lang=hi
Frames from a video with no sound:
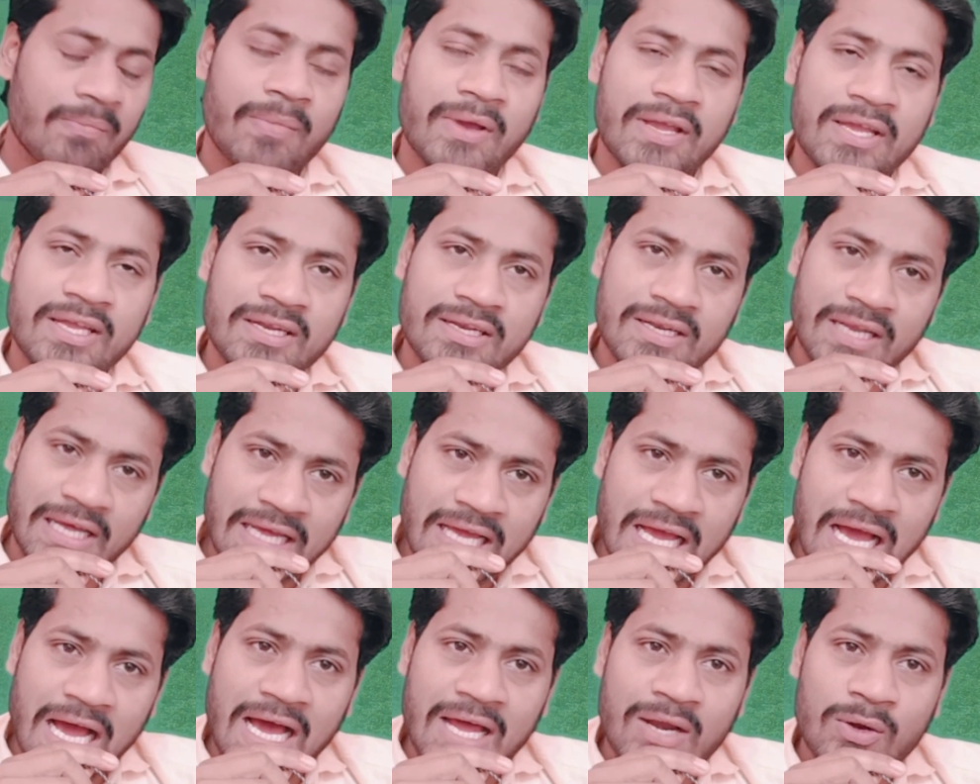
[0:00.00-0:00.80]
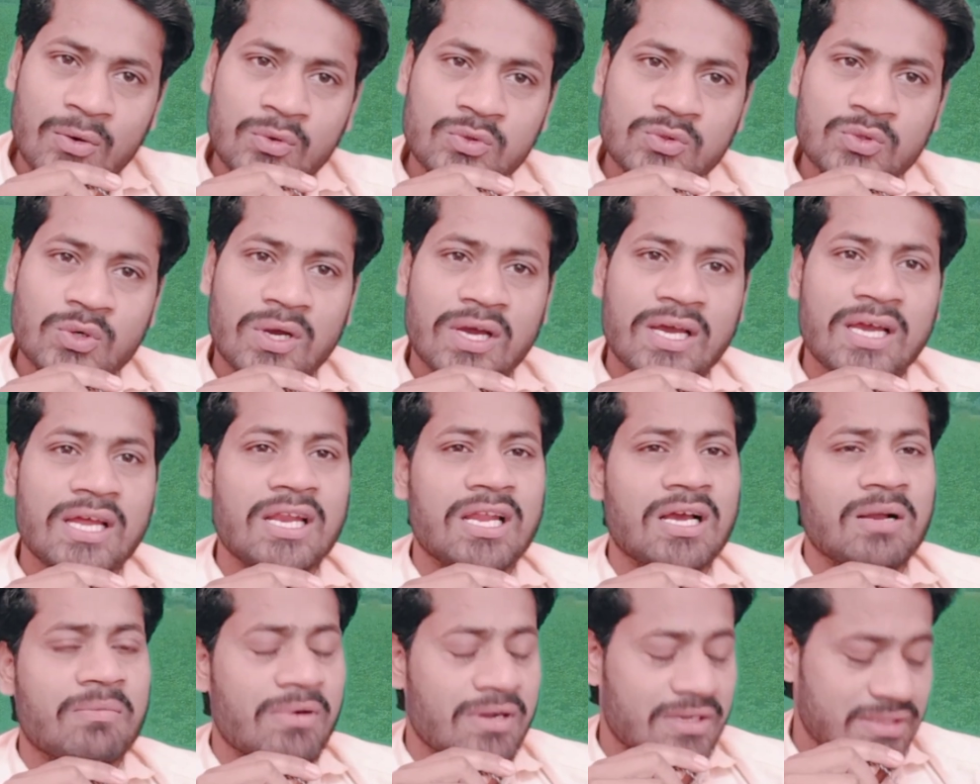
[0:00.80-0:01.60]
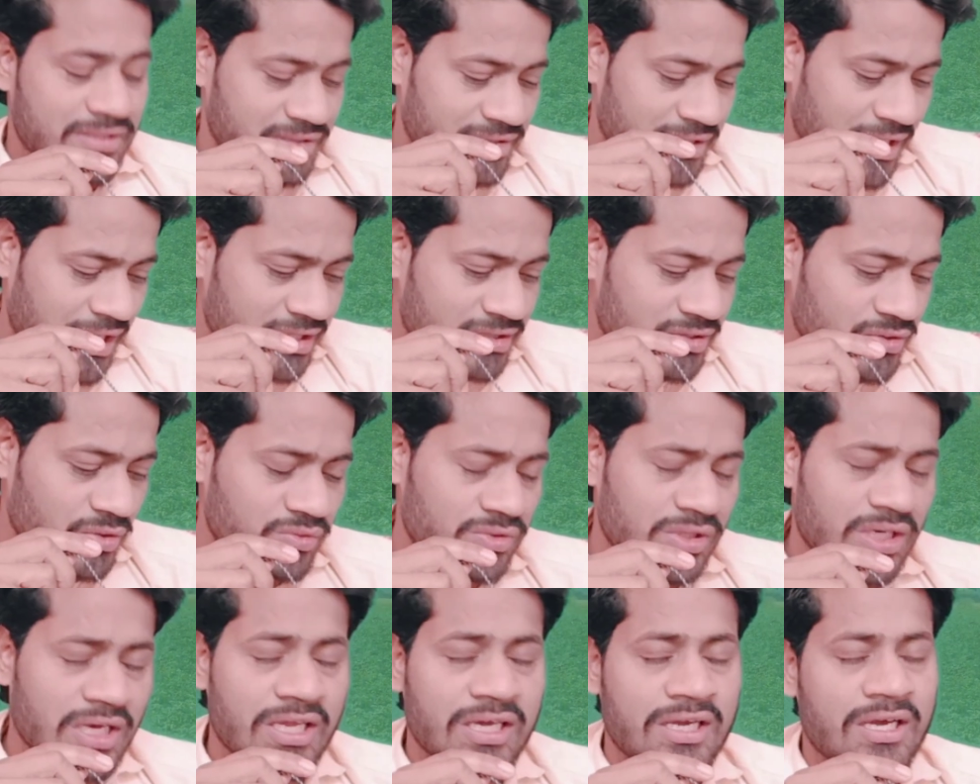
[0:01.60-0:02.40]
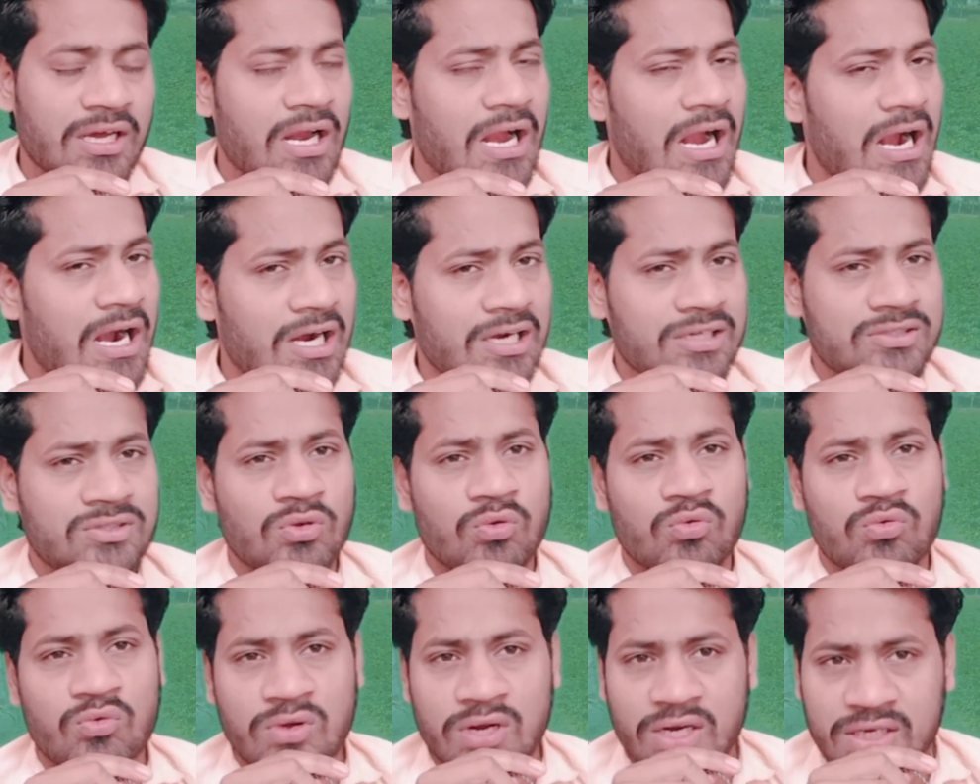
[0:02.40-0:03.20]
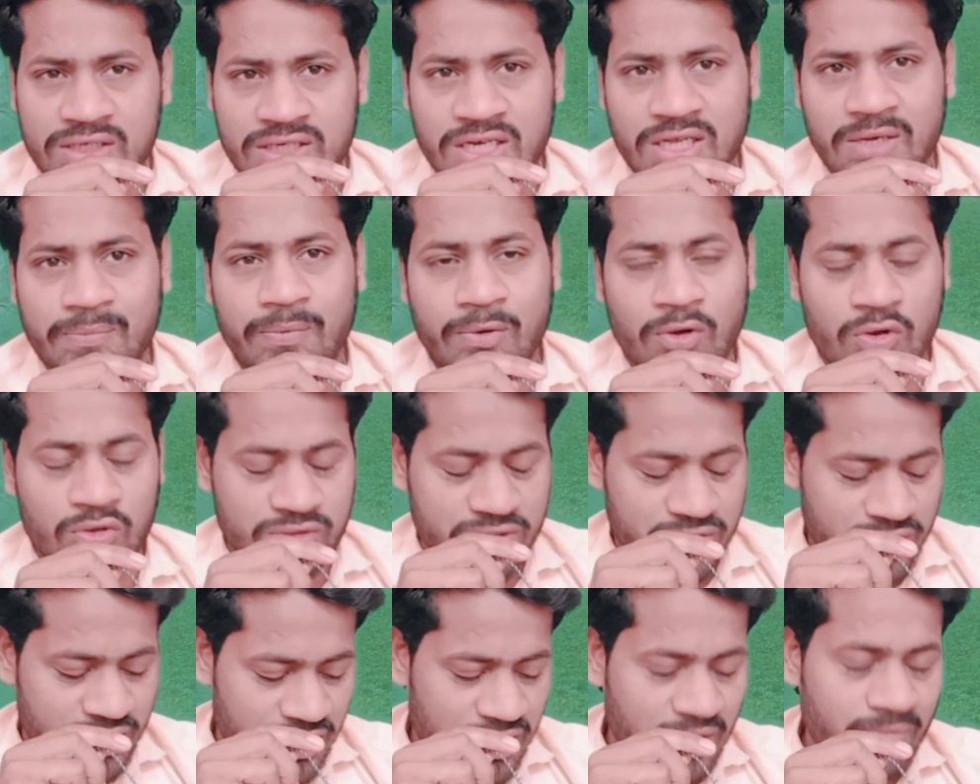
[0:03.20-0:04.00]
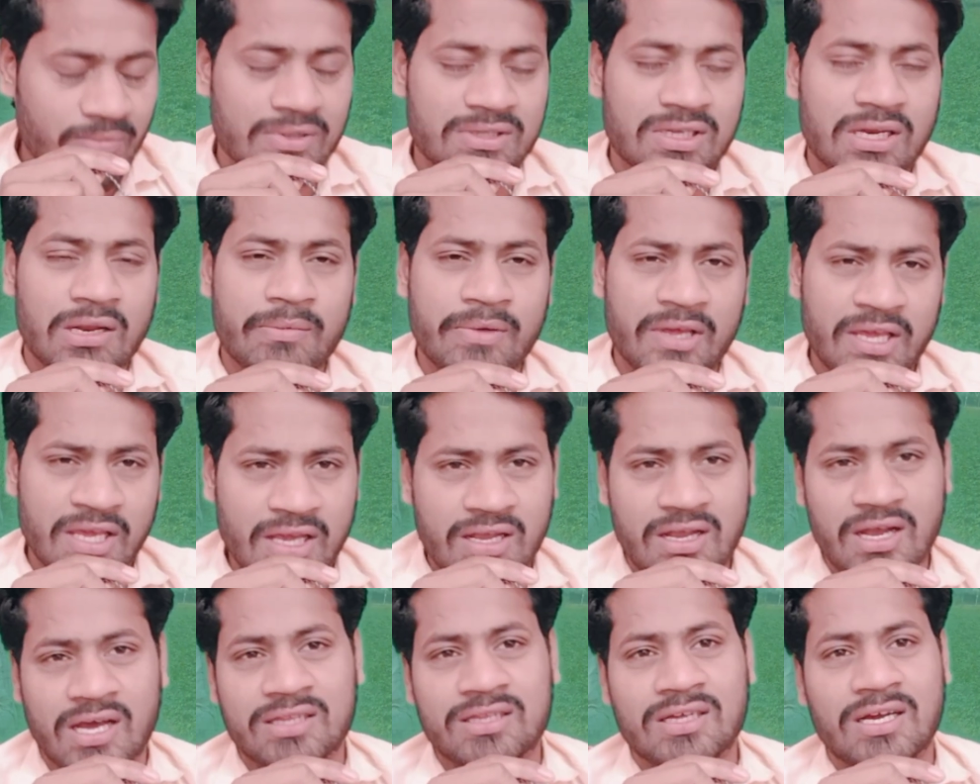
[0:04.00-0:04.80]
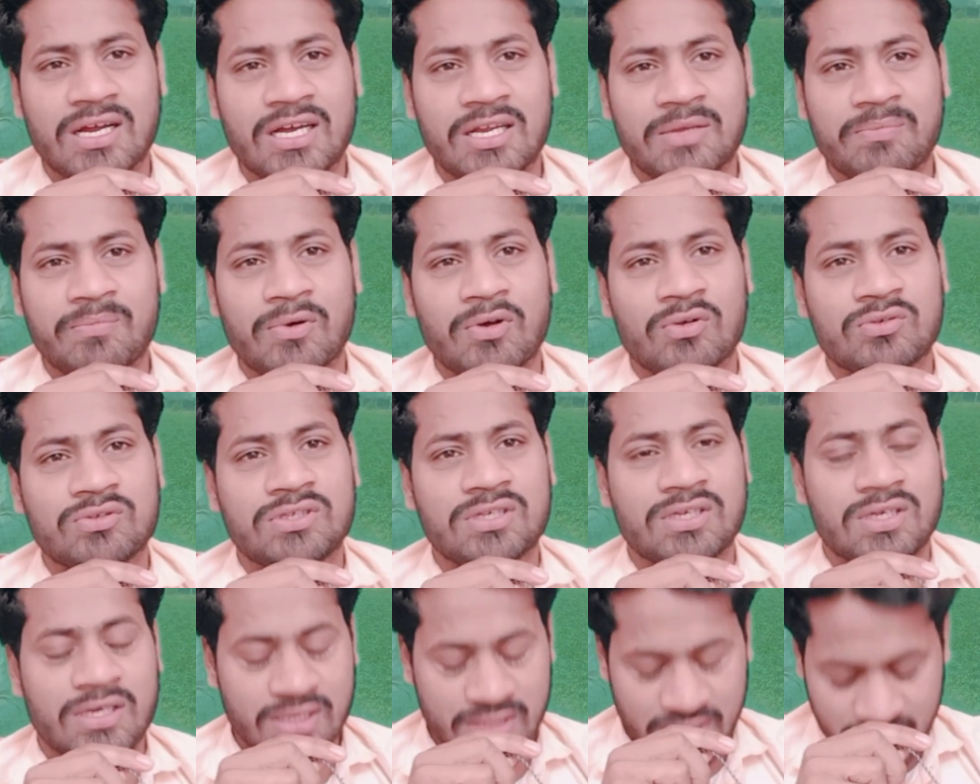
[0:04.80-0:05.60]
भाई नया आलू जो है लगभग 700 से लेकर 800 कट्टे पहुंचे हैं मतलब एक आध गाड़ी पहुंची